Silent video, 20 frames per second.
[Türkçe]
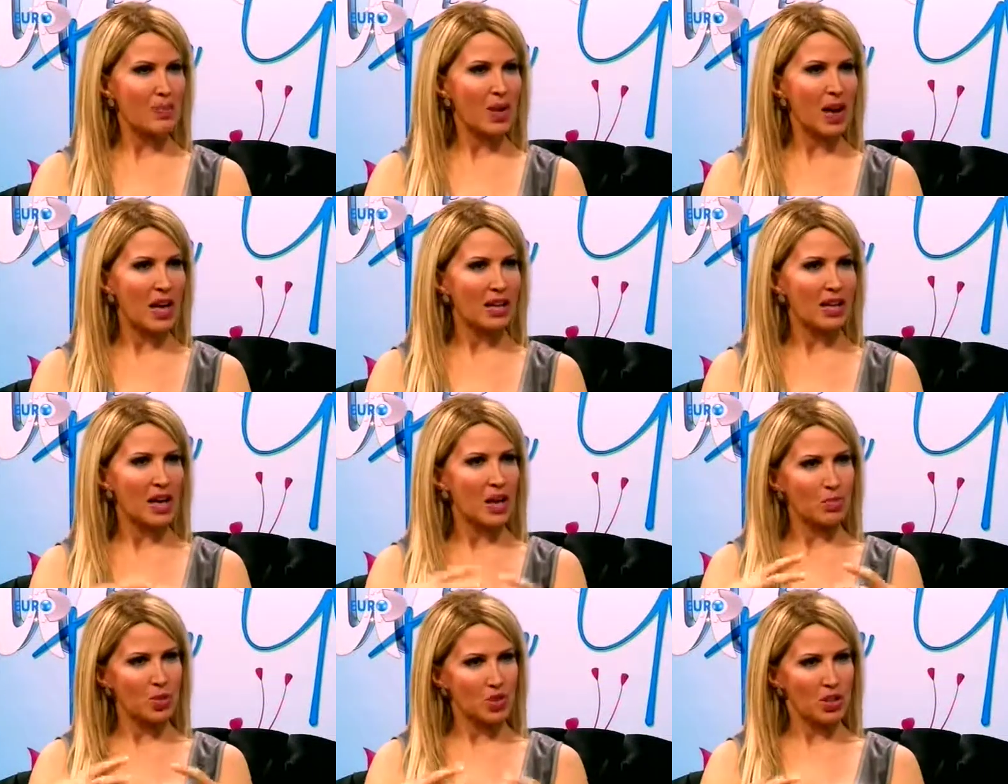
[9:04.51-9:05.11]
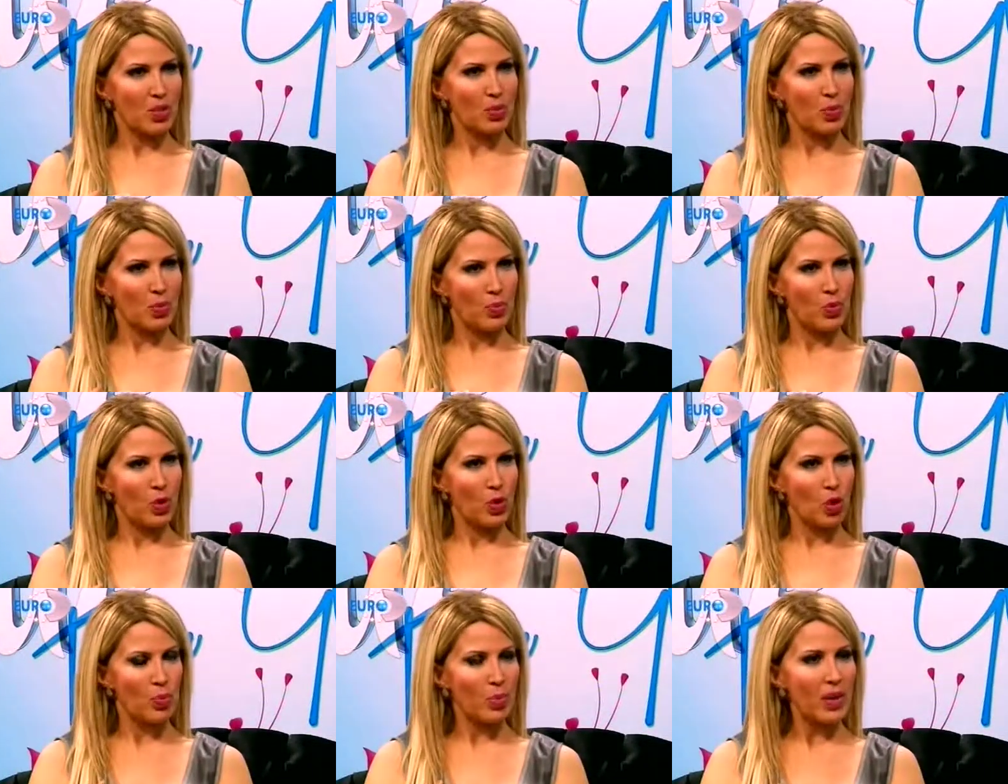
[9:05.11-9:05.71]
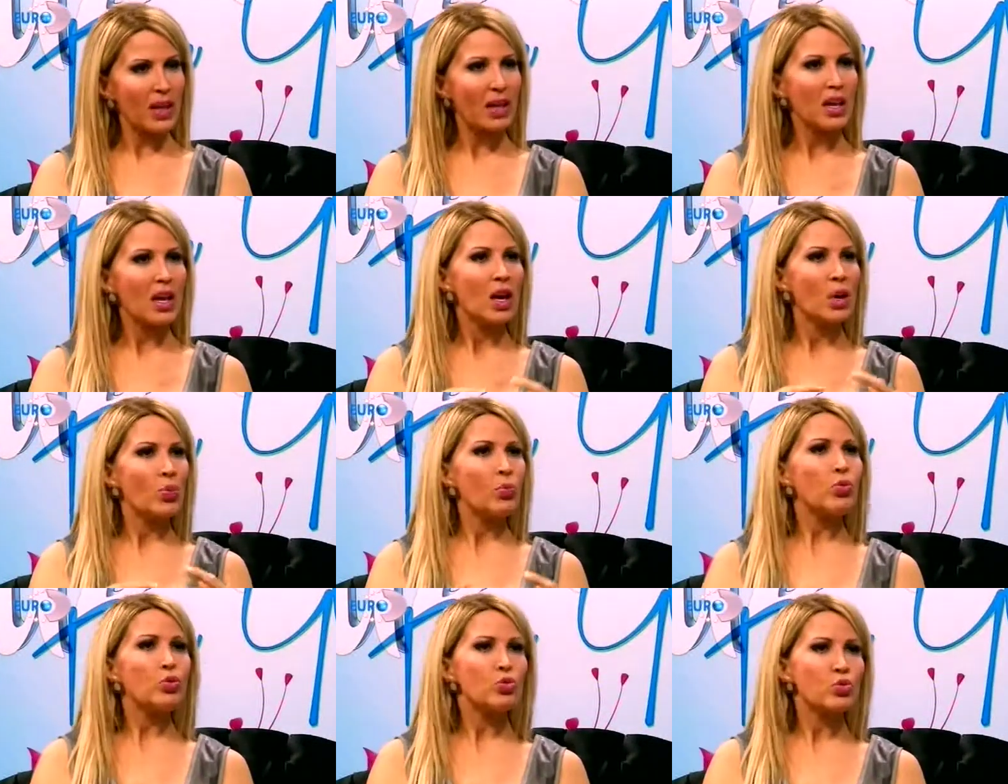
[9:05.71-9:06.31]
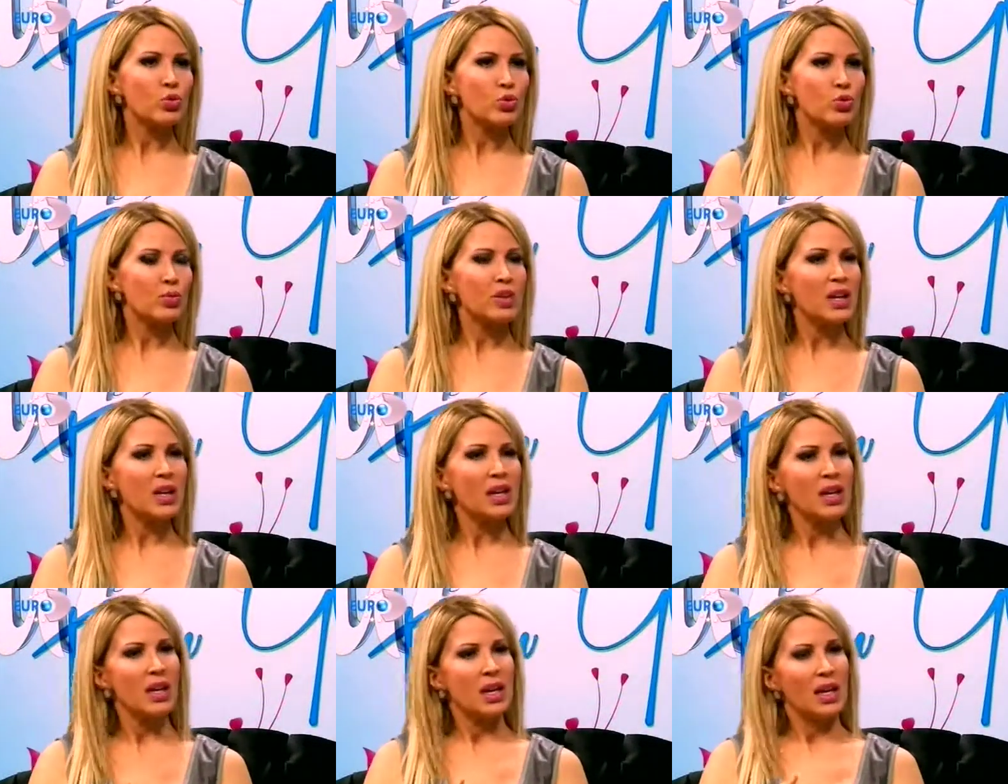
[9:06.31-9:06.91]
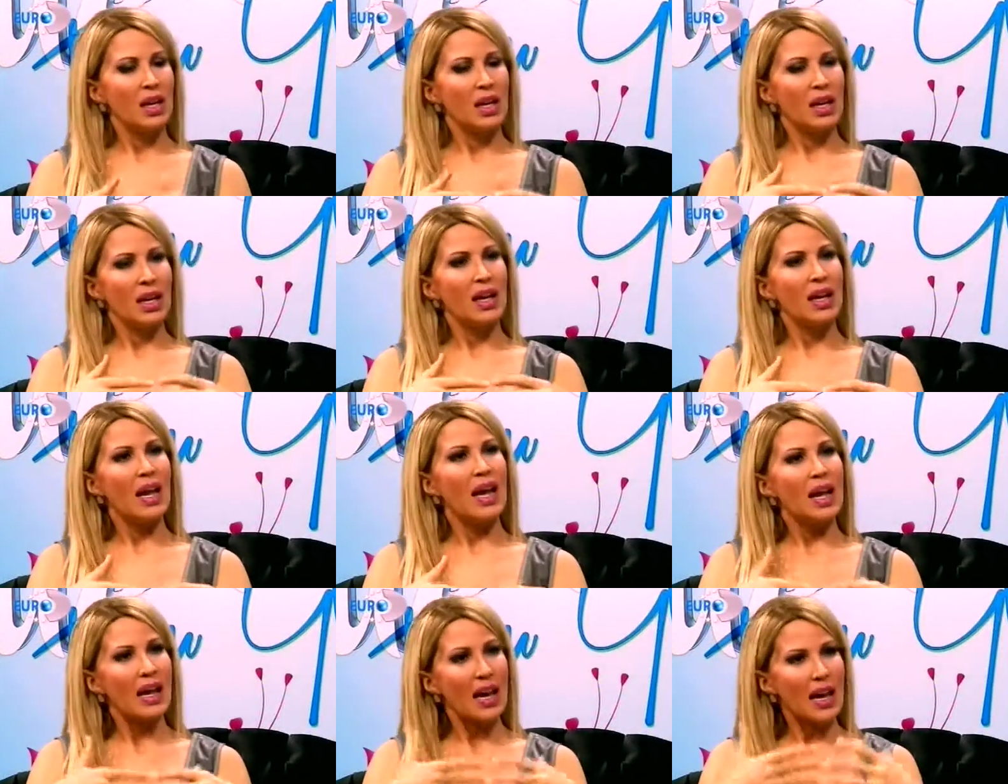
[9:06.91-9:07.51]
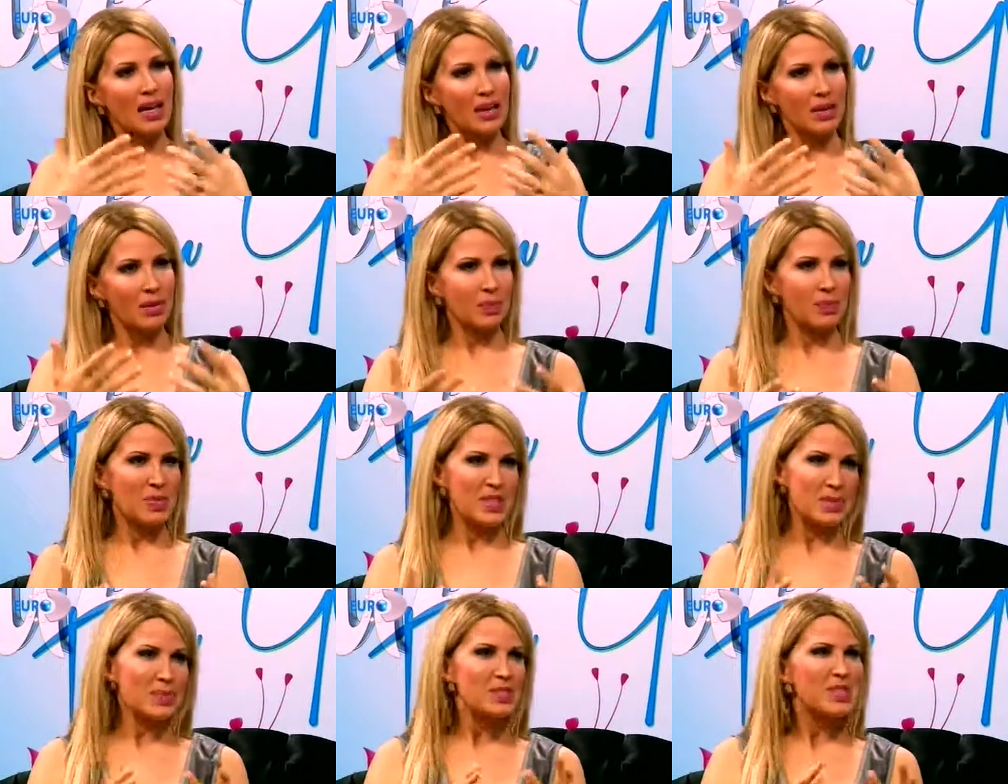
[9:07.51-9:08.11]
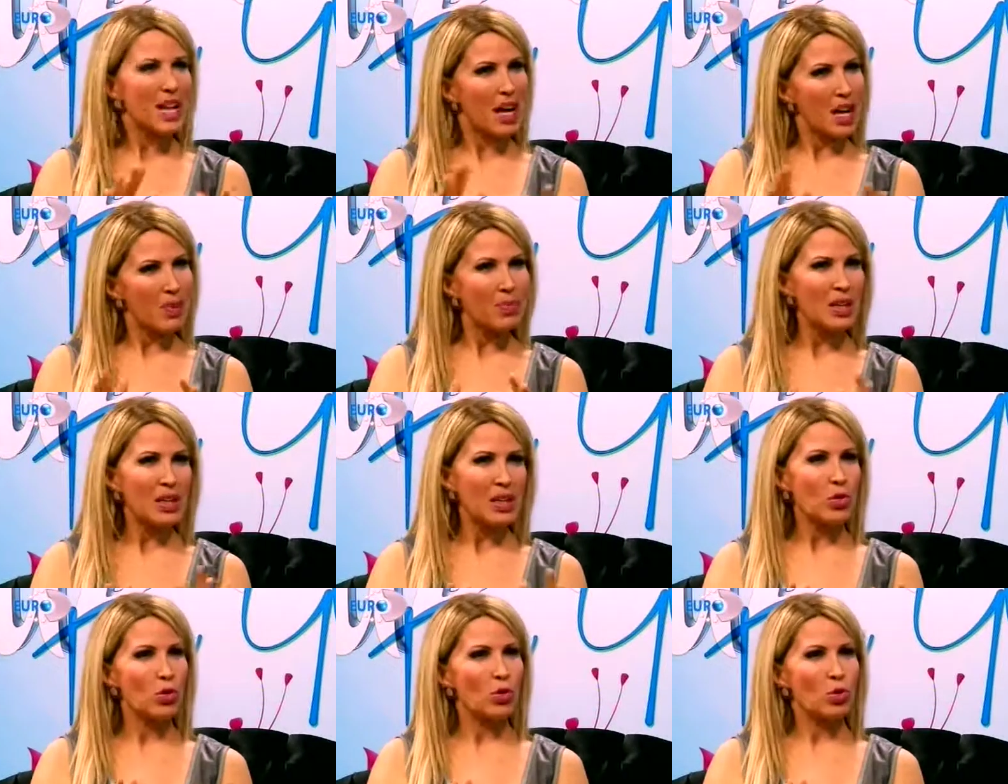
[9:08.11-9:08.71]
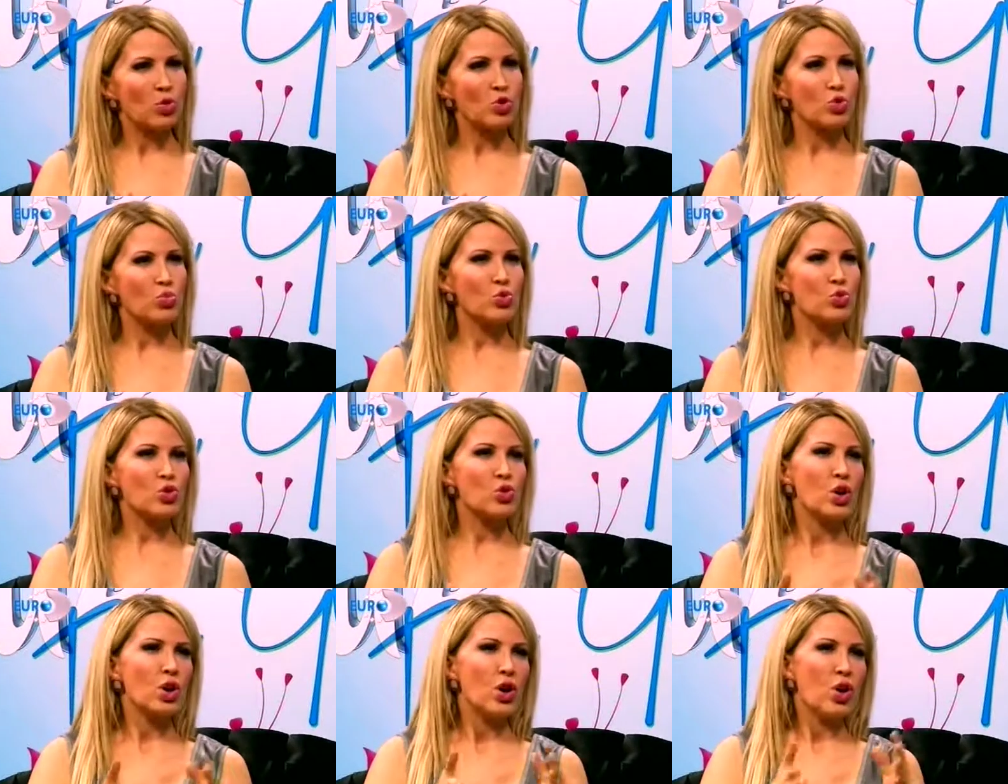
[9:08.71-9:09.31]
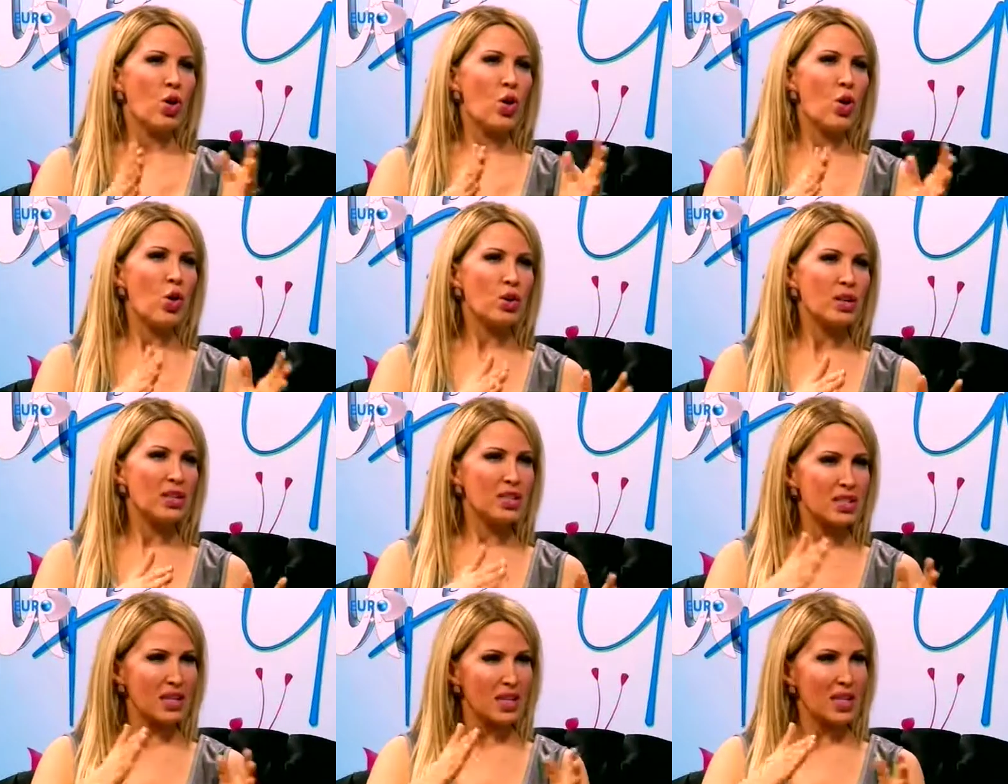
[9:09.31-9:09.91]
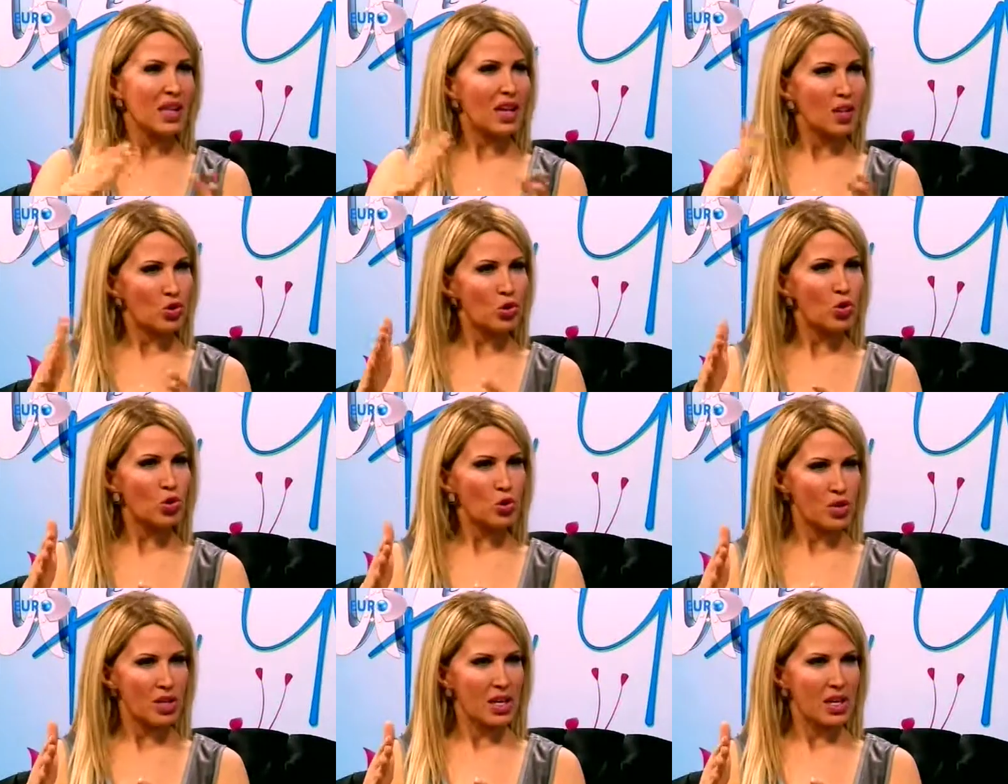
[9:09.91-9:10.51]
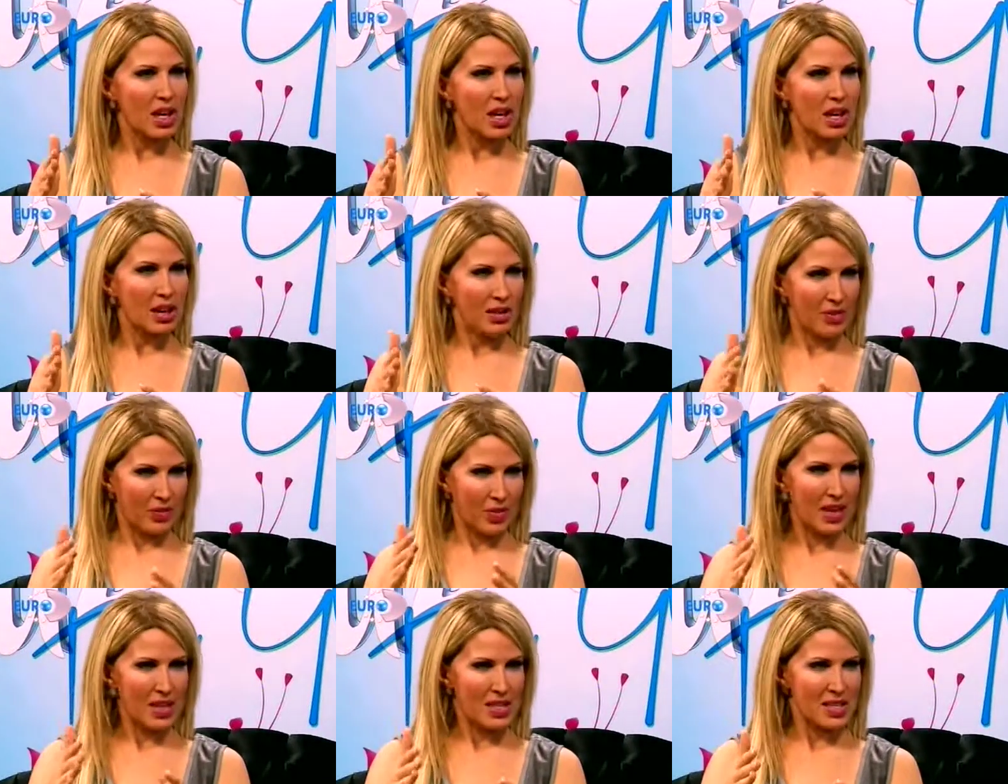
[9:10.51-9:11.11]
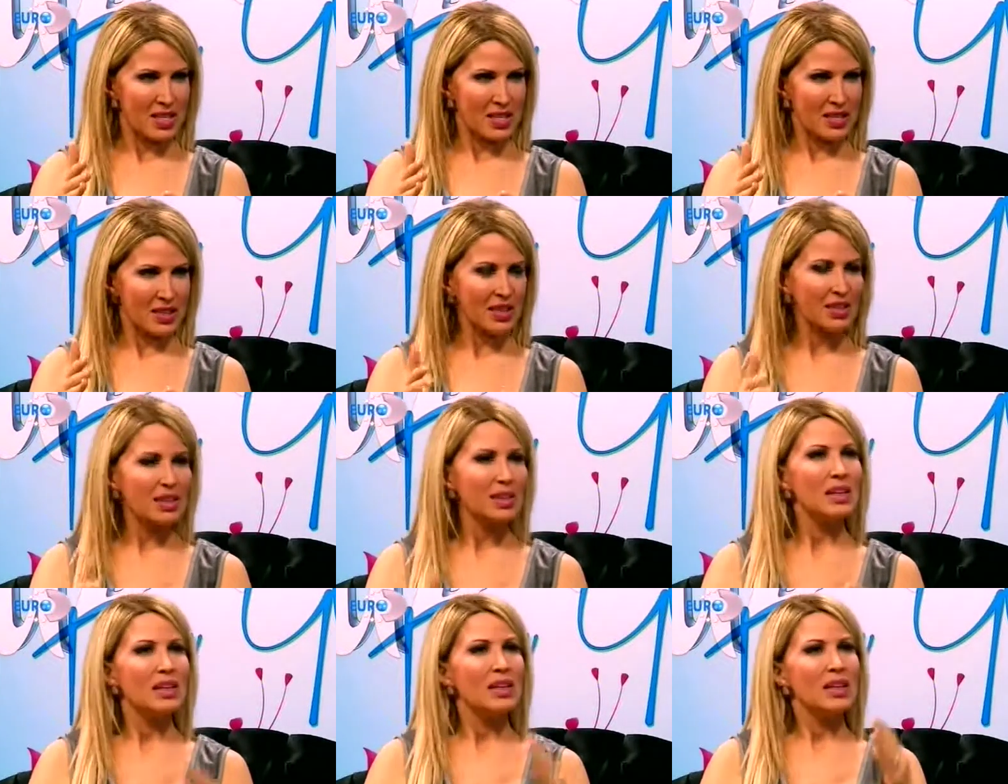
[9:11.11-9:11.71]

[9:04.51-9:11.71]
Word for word: bağlanmış gibi bir göbek. Bu durumda e, eğer bizim tahmini ölçümüz 10 litreye geçiyorsa ya fazlalığı, hı hı.